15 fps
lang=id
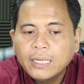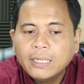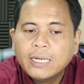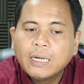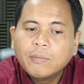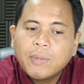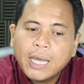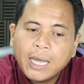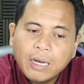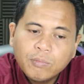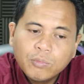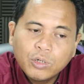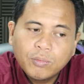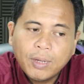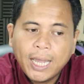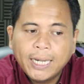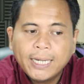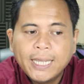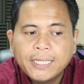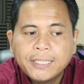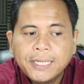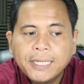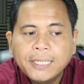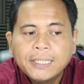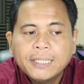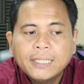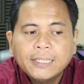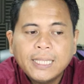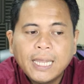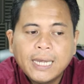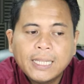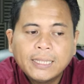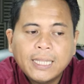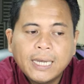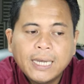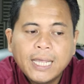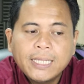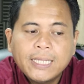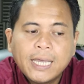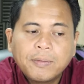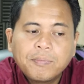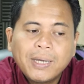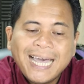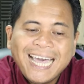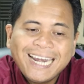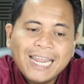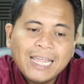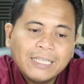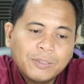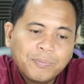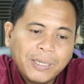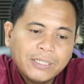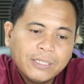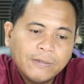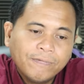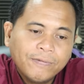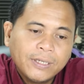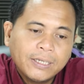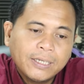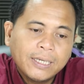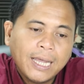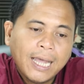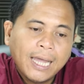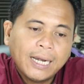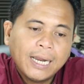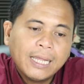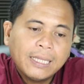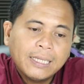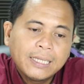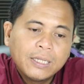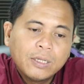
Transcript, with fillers: dan bahkan belum adanya tanda-tanda yang mengarah spesifik ke arah